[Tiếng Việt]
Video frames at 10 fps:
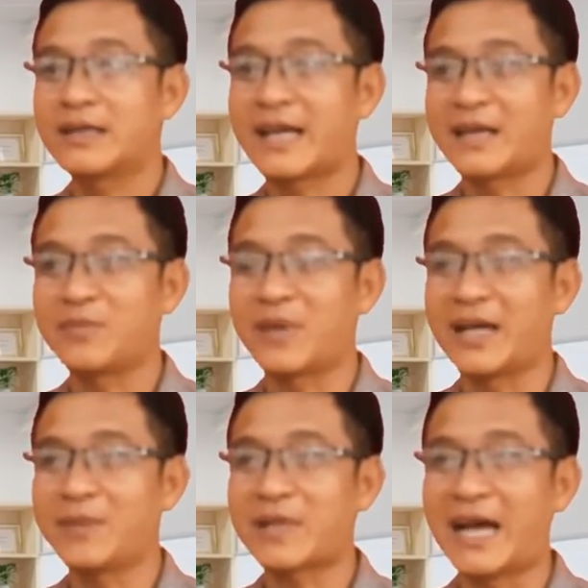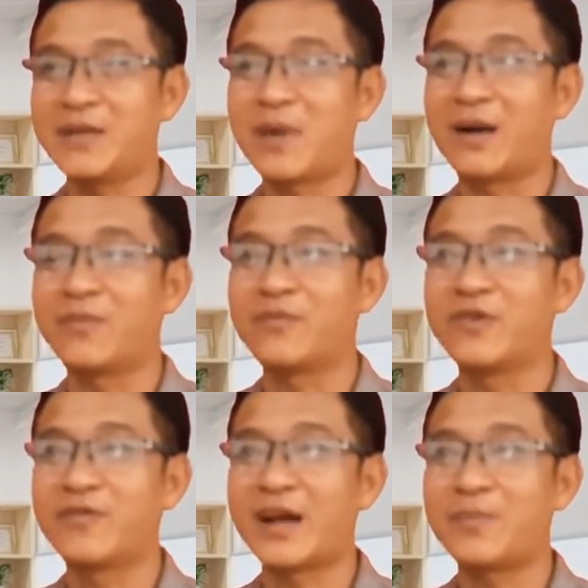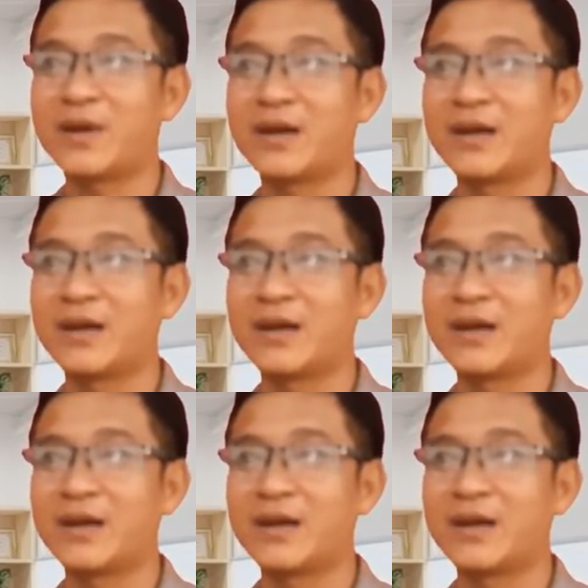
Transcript: cái anh mà ép tải bằng phương pháp